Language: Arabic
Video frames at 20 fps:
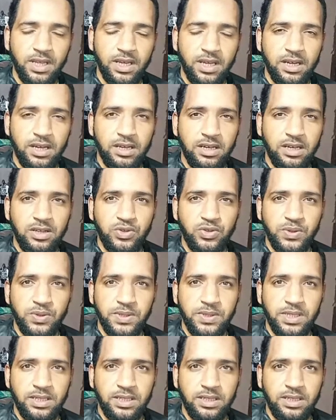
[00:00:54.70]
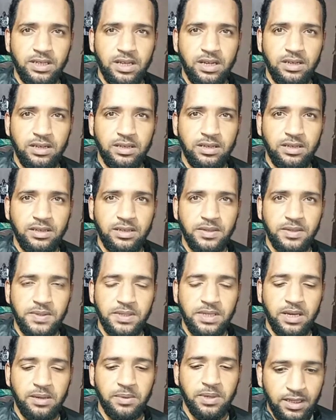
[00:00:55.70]
الجزء
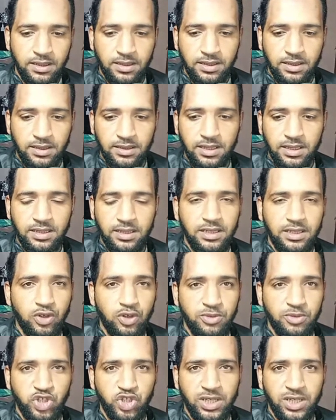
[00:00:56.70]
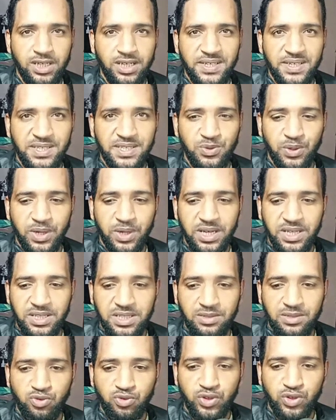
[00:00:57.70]
السابق إذا اليوم إن شاء الله
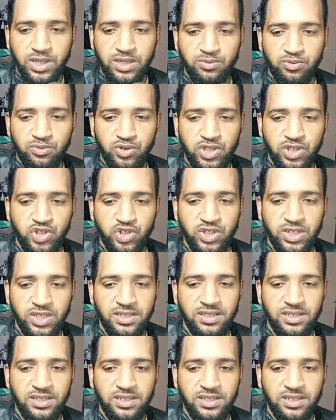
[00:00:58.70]
سنقدم نموذجا